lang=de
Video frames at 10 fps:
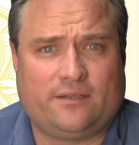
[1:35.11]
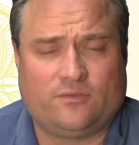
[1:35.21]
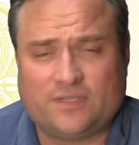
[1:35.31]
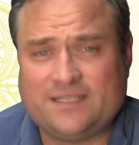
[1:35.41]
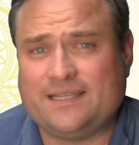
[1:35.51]

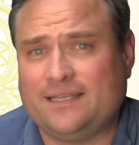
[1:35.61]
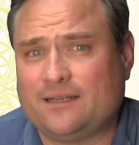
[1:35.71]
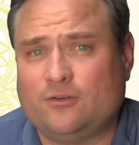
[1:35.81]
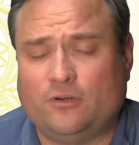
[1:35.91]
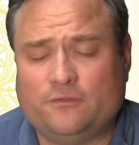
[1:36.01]
Und die sehen dann
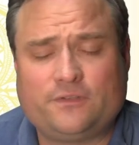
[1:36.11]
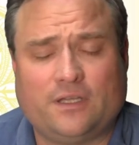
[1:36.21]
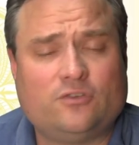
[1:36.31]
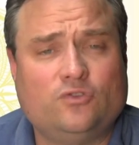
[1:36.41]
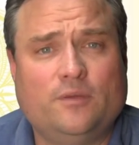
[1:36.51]
oft
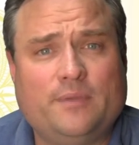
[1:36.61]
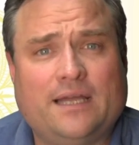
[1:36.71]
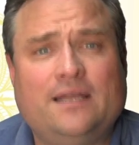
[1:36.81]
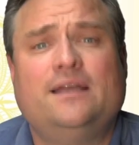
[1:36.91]
auch nur mehr